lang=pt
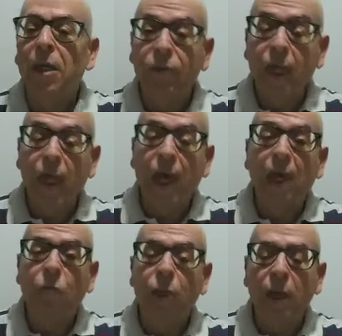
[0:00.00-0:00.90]
enfim, a
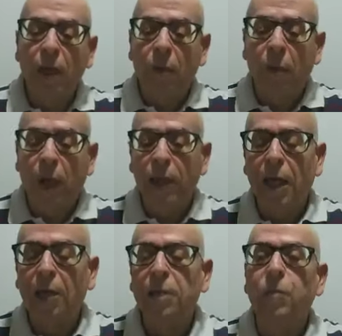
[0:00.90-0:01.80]
água, para
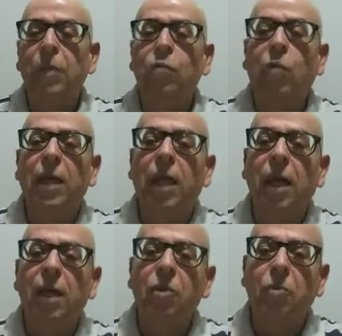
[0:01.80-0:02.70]
que a
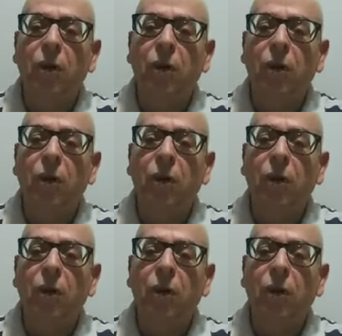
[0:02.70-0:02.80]
espiritualidade